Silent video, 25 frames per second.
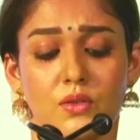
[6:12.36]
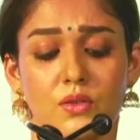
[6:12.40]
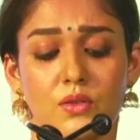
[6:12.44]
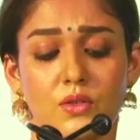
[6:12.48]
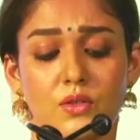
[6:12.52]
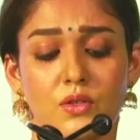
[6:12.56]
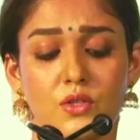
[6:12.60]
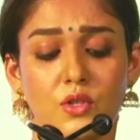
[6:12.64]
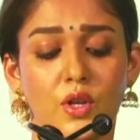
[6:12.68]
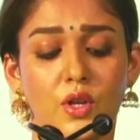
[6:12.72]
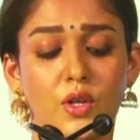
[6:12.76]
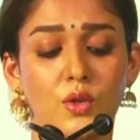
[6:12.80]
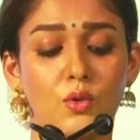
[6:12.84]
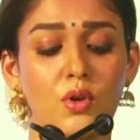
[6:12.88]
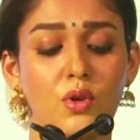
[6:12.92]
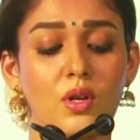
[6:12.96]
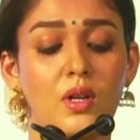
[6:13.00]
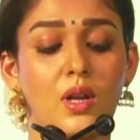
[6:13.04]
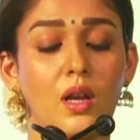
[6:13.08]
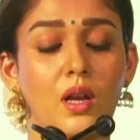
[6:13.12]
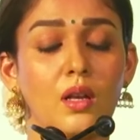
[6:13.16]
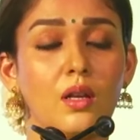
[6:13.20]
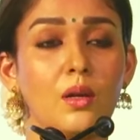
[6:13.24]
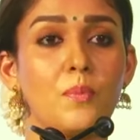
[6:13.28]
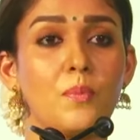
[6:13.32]
ஸோ இது ஒரு
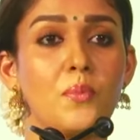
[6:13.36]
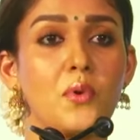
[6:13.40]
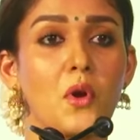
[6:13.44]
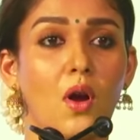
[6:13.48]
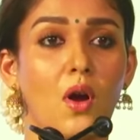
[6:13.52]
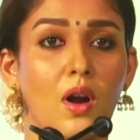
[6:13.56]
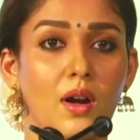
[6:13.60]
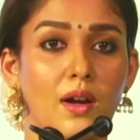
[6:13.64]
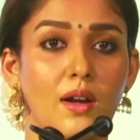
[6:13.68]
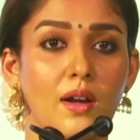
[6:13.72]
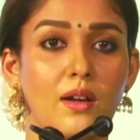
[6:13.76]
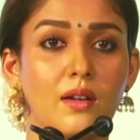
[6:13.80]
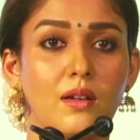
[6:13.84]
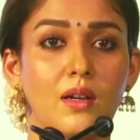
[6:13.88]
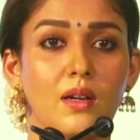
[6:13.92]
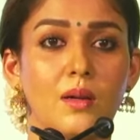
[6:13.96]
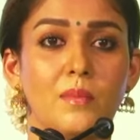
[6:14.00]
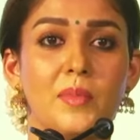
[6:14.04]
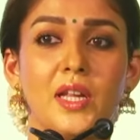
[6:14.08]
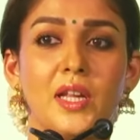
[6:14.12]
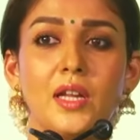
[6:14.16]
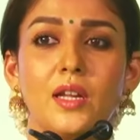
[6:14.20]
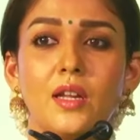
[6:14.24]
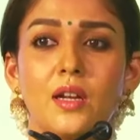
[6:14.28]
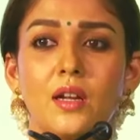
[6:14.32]
நல்ல ப்ராடக்ட்
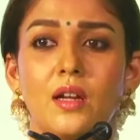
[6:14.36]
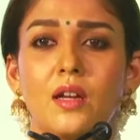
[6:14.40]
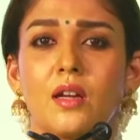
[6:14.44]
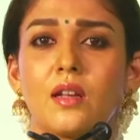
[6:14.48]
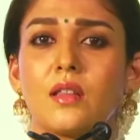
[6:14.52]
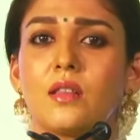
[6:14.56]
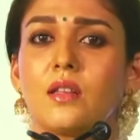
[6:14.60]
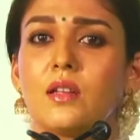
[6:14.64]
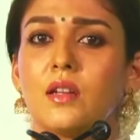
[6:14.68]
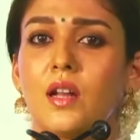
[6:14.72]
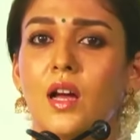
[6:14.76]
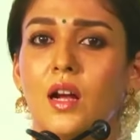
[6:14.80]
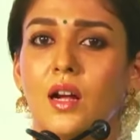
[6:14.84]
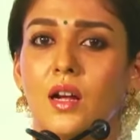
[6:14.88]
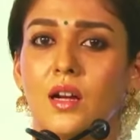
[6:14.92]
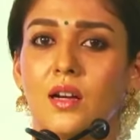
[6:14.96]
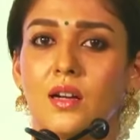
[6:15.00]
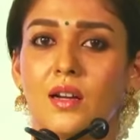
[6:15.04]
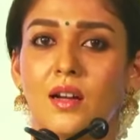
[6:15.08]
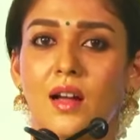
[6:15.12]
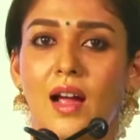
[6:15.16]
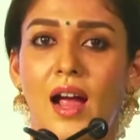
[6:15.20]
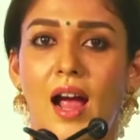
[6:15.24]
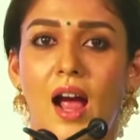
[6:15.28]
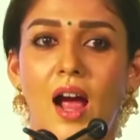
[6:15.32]
அப்படின்னு இருக்கிறது
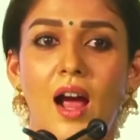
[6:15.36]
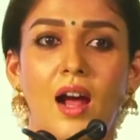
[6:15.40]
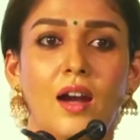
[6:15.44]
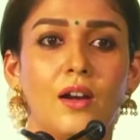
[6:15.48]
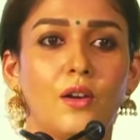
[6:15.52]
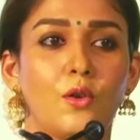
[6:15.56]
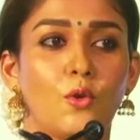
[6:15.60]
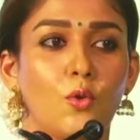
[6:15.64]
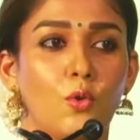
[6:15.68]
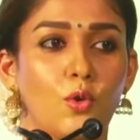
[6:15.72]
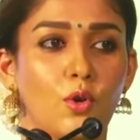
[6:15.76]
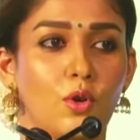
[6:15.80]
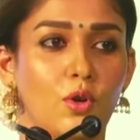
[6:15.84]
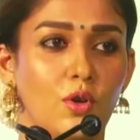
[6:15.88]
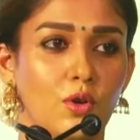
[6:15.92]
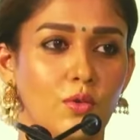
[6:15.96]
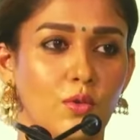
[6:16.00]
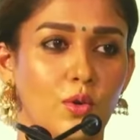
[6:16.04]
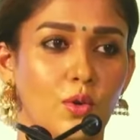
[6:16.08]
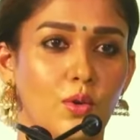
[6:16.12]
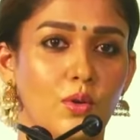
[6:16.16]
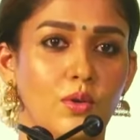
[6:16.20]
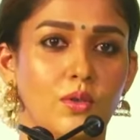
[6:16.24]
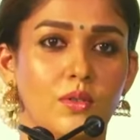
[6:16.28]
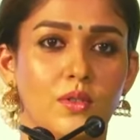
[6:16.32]
நாங்கள் ஆட்
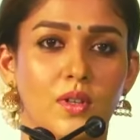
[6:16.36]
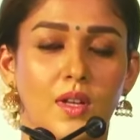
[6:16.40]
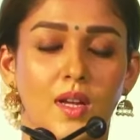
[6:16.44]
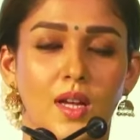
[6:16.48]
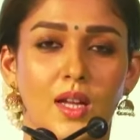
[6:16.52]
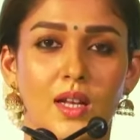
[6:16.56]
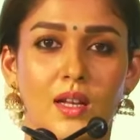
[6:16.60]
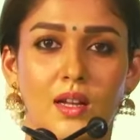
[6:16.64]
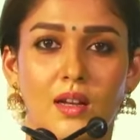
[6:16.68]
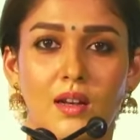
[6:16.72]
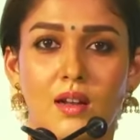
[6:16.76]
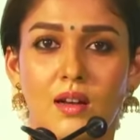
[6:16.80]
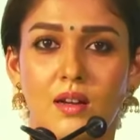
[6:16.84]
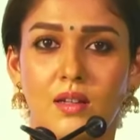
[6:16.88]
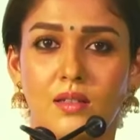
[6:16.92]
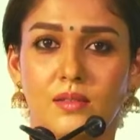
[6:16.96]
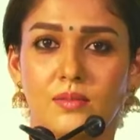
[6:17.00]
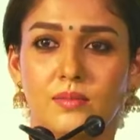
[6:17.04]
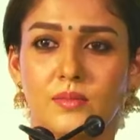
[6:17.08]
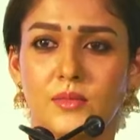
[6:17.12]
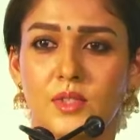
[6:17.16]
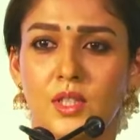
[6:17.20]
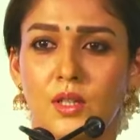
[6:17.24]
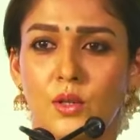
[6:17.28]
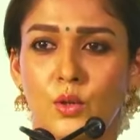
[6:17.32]
கொடுக்கவோ இல்லைனா
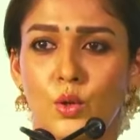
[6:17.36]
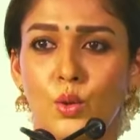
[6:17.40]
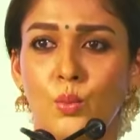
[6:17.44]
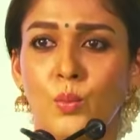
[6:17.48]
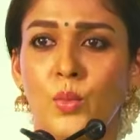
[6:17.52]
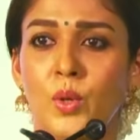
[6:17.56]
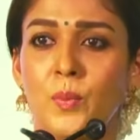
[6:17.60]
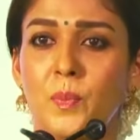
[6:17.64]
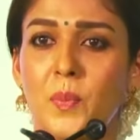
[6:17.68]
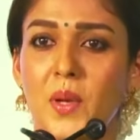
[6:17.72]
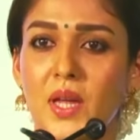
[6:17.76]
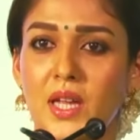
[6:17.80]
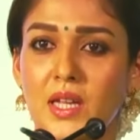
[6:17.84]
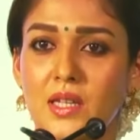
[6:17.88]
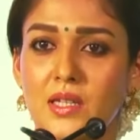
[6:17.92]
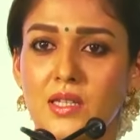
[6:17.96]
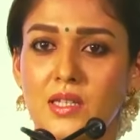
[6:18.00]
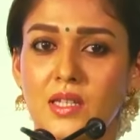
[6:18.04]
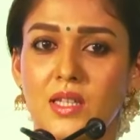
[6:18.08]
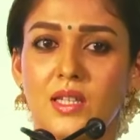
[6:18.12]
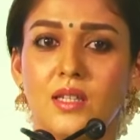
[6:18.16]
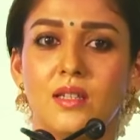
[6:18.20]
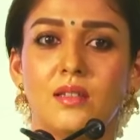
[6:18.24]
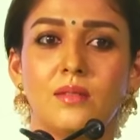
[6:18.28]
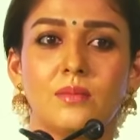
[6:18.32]
ரொம்ப
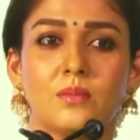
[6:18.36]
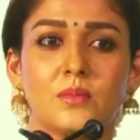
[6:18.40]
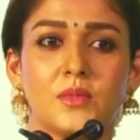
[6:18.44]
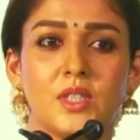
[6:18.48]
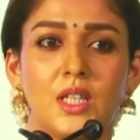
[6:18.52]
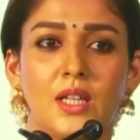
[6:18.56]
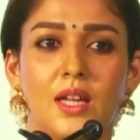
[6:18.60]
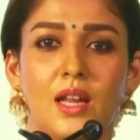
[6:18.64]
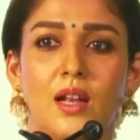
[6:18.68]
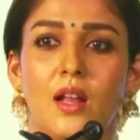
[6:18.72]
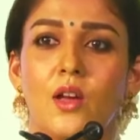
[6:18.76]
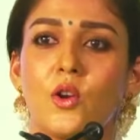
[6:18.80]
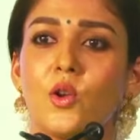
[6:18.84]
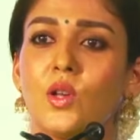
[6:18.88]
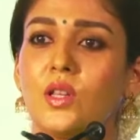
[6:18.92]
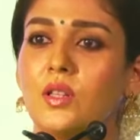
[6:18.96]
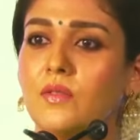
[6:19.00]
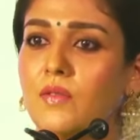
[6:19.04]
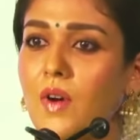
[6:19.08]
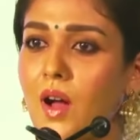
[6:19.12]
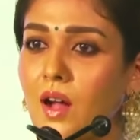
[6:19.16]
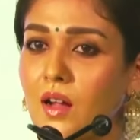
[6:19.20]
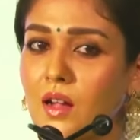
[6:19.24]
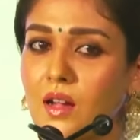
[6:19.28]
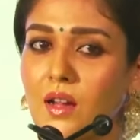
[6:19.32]
பேசி எல்லாரும் இது
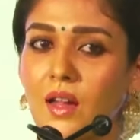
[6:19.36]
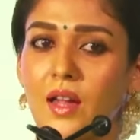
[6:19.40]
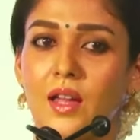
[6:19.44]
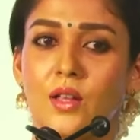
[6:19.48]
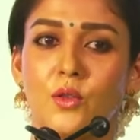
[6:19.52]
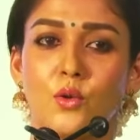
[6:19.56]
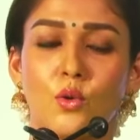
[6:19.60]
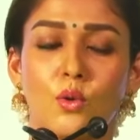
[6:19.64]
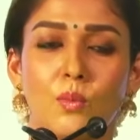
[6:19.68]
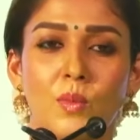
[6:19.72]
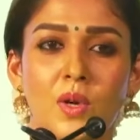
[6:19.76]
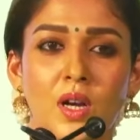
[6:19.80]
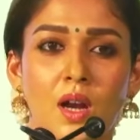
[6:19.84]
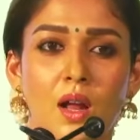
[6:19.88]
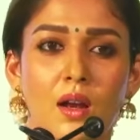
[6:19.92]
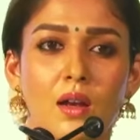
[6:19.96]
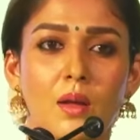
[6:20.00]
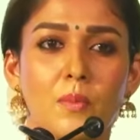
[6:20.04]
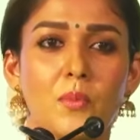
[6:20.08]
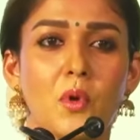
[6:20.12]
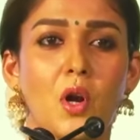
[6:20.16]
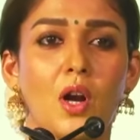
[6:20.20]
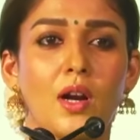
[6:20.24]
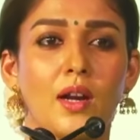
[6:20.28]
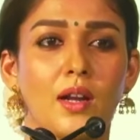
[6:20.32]
வாங்குங்க இது ரொம்ப நல்ல
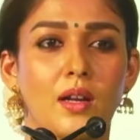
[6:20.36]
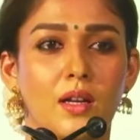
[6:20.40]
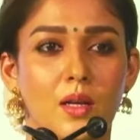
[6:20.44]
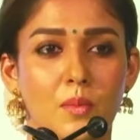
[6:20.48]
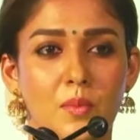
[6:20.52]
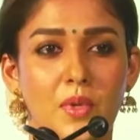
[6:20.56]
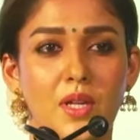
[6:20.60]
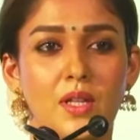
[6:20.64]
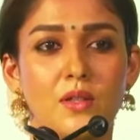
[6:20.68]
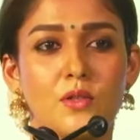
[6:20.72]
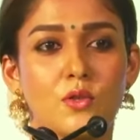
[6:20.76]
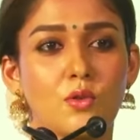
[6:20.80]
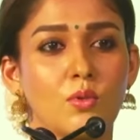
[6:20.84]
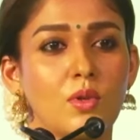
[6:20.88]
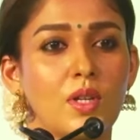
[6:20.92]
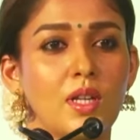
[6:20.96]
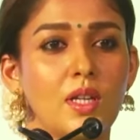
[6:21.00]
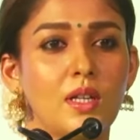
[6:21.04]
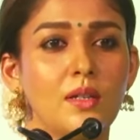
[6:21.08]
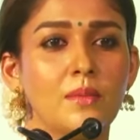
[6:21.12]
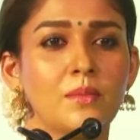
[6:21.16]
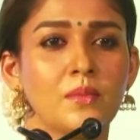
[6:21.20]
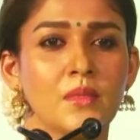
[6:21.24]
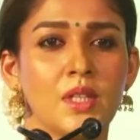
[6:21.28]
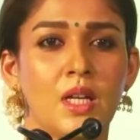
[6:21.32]
ப்ராடக்ட் அப்படின்னு
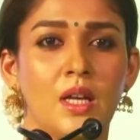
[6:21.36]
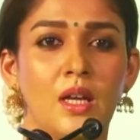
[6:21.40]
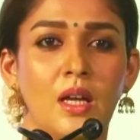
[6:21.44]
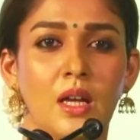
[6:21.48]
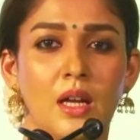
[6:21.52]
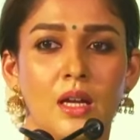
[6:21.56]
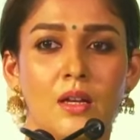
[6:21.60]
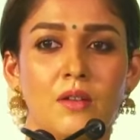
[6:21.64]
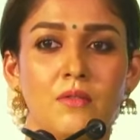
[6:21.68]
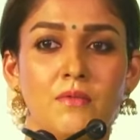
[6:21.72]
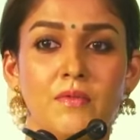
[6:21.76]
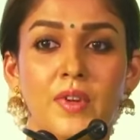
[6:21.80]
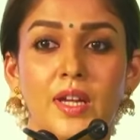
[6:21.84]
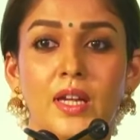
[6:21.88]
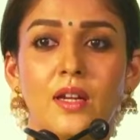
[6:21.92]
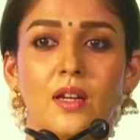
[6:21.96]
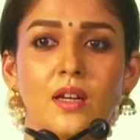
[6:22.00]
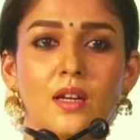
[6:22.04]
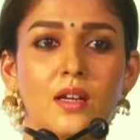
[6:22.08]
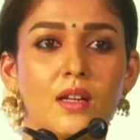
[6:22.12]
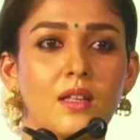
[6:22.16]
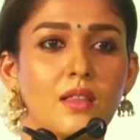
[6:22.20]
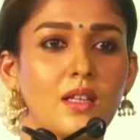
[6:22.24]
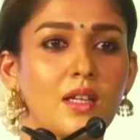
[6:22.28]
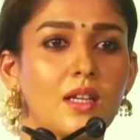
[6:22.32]
சொல்லி
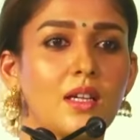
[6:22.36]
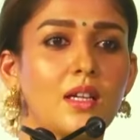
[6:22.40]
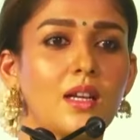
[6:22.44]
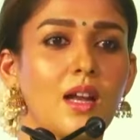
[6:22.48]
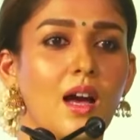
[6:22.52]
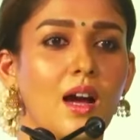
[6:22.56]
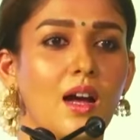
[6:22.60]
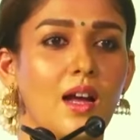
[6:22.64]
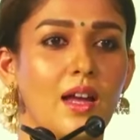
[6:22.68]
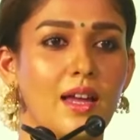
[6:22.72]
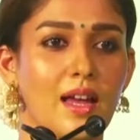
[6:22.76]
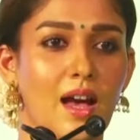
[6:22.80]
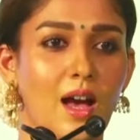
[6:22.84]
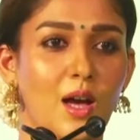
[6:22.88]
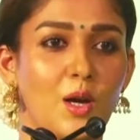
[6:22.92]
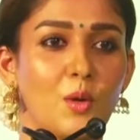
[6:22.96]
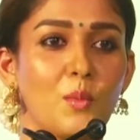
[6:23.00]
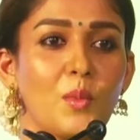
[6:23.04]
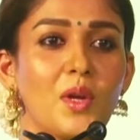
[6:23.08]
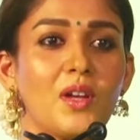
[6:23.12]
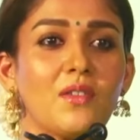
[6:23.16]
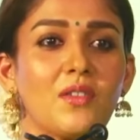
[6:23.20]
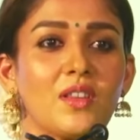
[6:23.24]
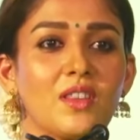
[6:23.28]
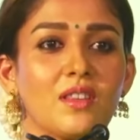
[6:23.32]
விற்கிறதுக்கு நாங்கள்
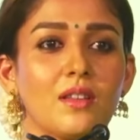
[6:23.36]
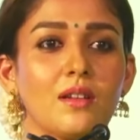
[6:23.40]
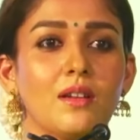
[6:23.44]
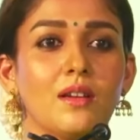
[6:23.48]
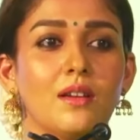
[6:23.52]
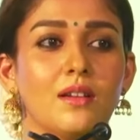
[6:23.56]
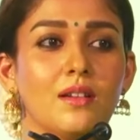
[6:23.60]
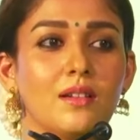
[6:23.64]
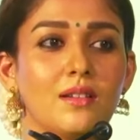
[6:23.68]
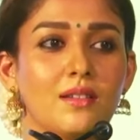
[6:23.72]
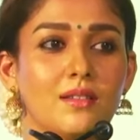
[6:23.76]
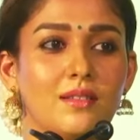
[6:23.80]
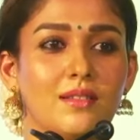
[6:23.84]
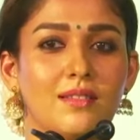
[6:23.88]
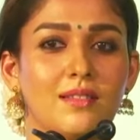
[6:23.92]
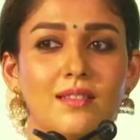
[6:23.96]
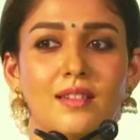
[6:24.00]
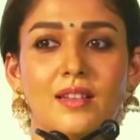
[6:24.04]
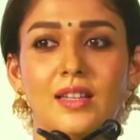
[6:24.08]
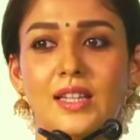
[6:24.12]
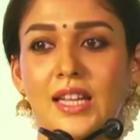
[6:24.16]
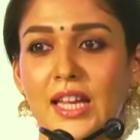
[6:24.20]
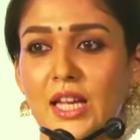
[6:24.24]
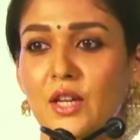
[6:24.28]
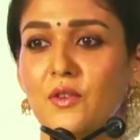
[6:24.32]
யாருமே வந்து
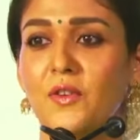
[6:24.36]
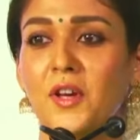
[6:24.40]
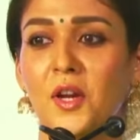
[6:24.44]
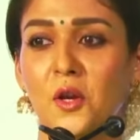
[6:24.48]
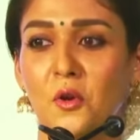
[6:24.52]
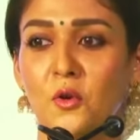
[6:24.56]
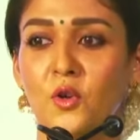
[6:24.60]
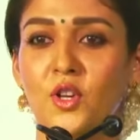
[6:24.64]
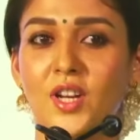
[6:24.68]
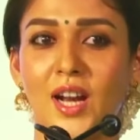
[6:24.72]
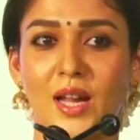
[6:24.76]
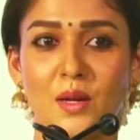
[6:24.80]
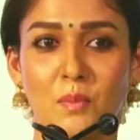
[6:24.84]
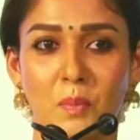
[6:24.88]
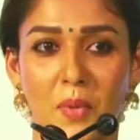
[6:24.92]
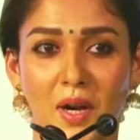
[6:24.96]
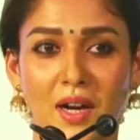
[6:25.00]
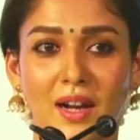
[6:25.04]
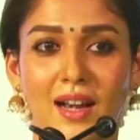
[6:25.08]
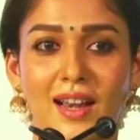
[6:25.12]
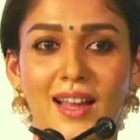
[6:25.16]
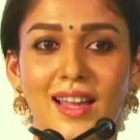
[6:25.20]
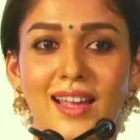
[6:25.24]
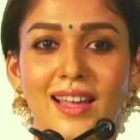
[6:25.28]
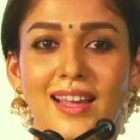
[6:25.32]
இன்னைக்கு வரைக்கும் ட்ரை
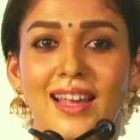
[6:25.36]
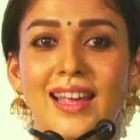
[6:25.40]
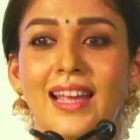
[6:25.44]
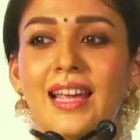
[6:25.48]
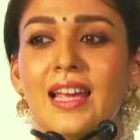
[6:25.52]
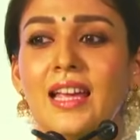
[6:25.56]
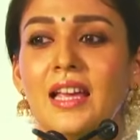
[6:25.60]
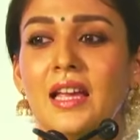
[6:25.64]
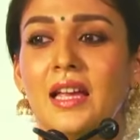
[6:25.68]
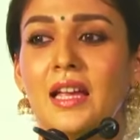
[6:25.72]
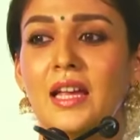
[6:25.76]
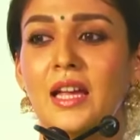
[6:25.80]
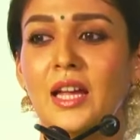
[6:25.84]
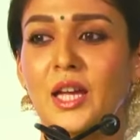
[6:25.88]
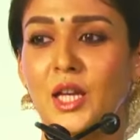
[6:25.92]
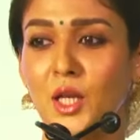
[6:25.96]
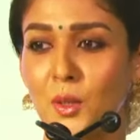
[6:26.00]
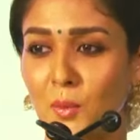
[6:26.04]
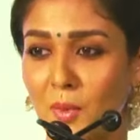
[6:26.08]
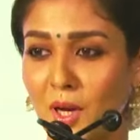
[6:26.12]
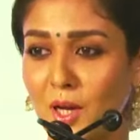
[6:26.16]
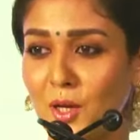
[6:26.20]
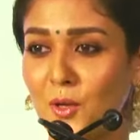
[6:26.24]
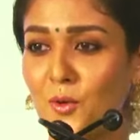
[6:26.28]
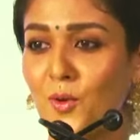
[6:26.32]
பண்ணல இனிமேலும்